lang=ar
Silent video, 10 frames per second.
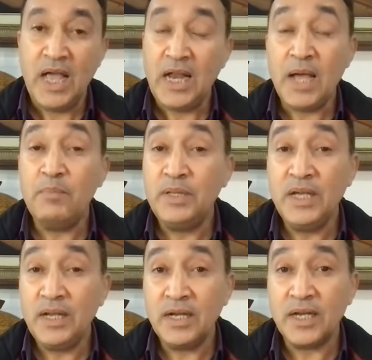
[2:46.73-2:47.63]
الاب
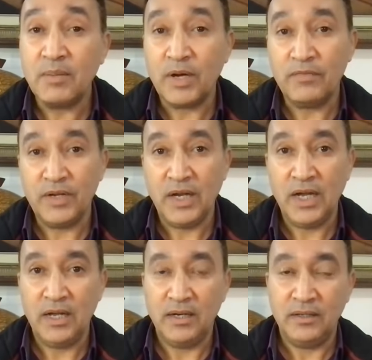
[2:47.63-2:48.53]
ديالي كان كيبقى فيه
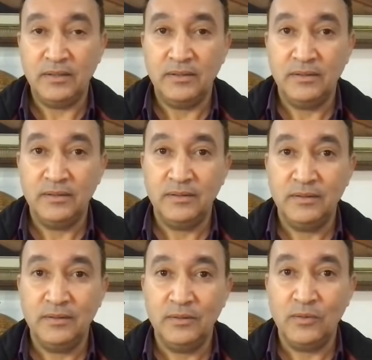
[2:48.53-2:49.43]
الحال
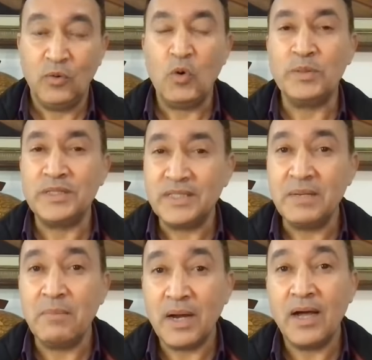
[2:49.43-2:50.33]

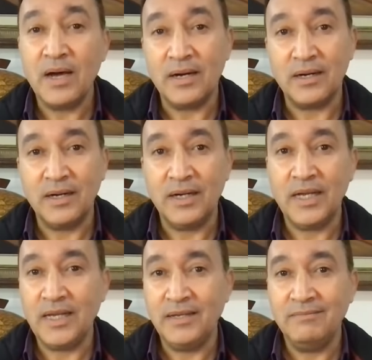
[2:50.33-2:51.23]
وباستمرار كان
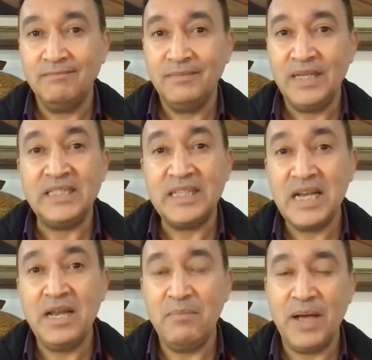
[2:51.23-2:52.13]
كي
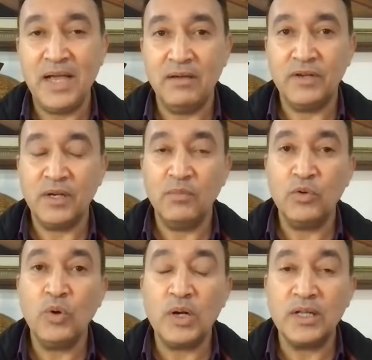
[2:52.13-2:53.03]
يتكلم معايا في هذا
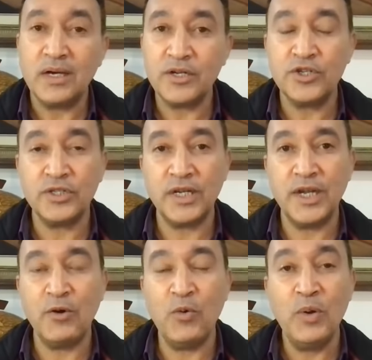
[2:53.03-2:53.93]
الموضوع لدرجه
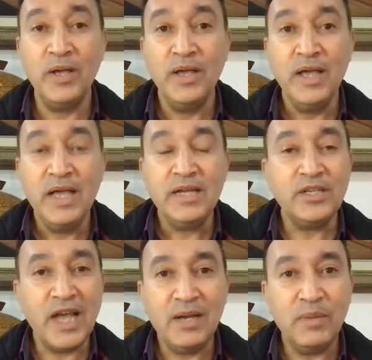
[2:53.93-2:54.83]
انه
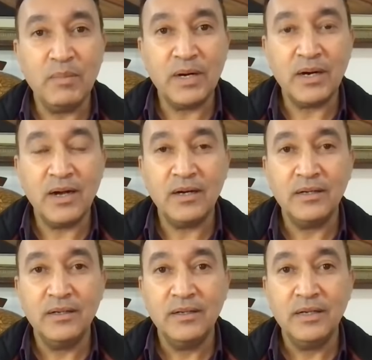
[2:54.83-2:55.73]
شحال من مره
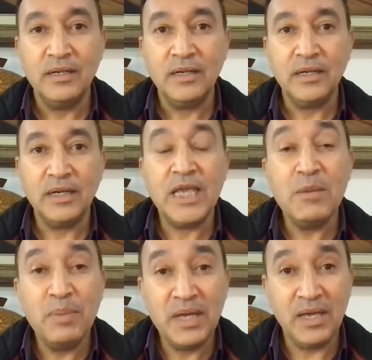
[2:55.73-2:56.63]

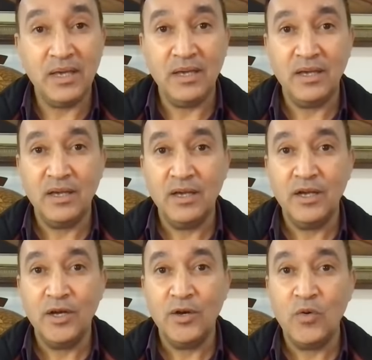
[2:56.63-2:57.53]
كيبكي
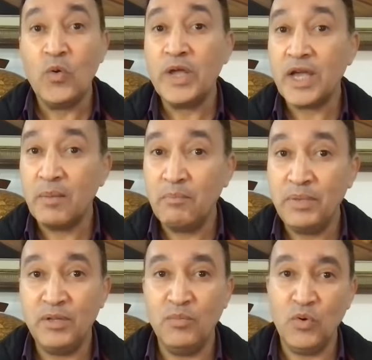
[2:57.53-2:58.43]

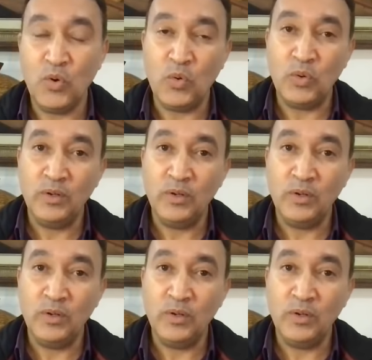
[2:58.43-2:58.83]
وكيخبي دموعه